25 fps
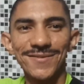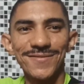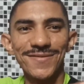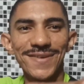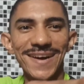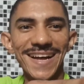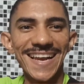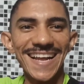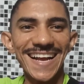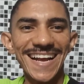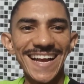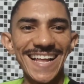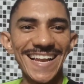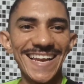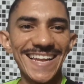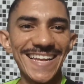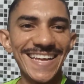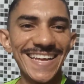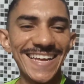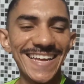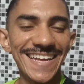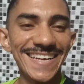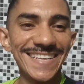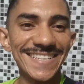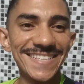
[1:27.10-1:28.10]
Fala
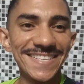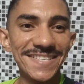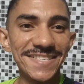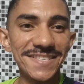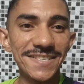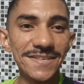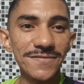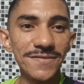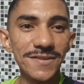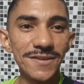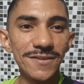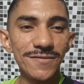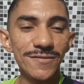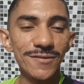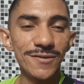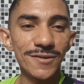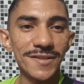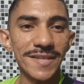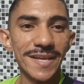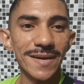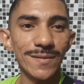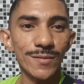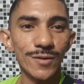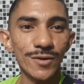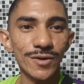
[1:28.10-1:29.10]
galera, nesse vídeo eu vou
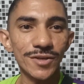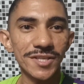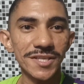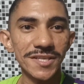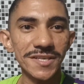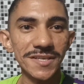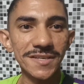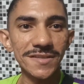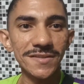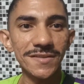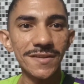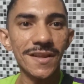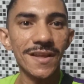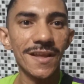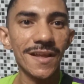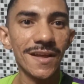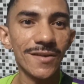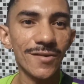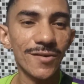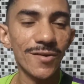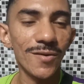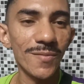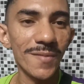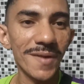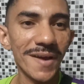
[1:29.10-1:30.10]
estar tá mostrando
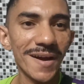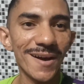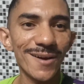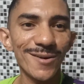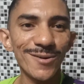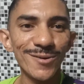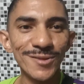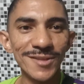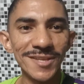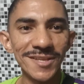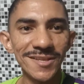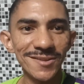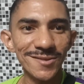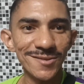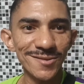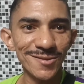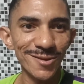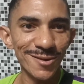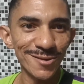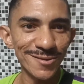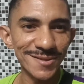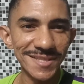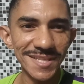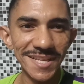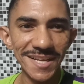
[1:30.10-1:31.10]
como é a rotina do
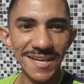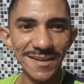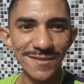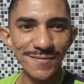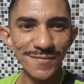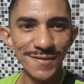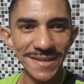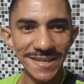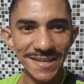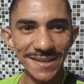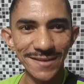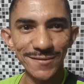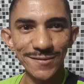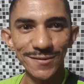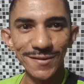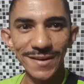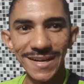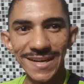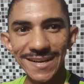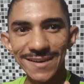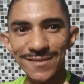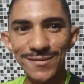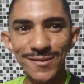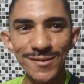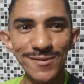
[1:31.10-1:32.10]
nosso delivery aqui, viu
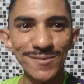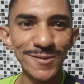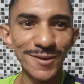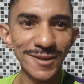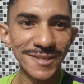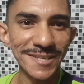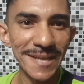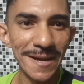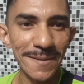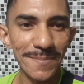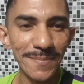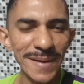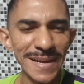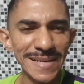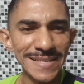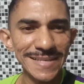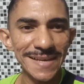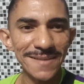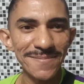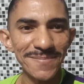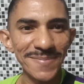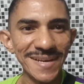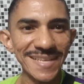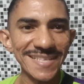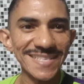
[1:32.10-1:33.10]
galera? vou mostrar
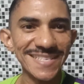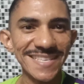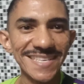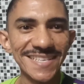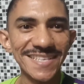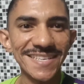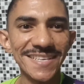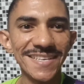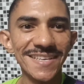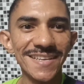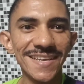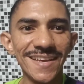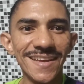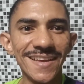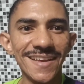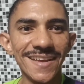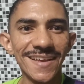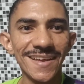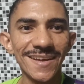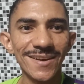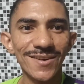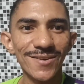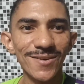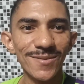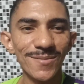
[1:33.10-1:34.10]
passo a passo aí,
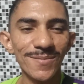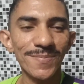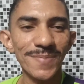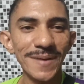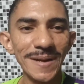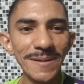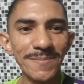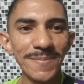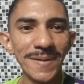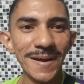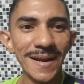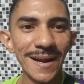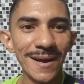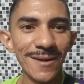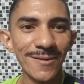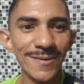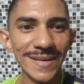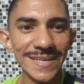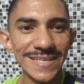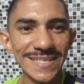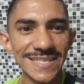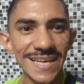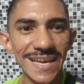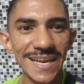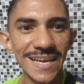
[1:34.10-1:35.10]
como preparar o
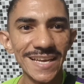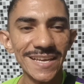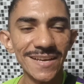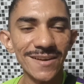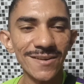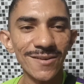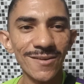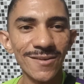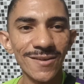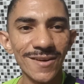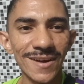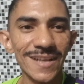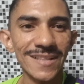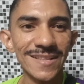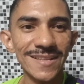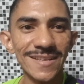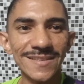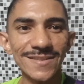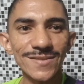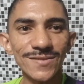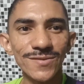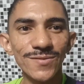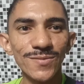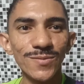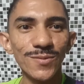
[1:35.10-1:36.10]
açaí, colocar
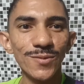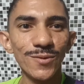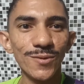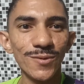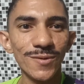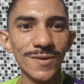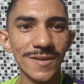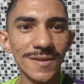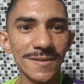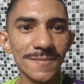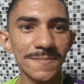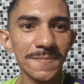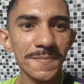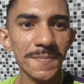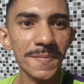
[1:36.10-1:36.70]
nas cumbucas,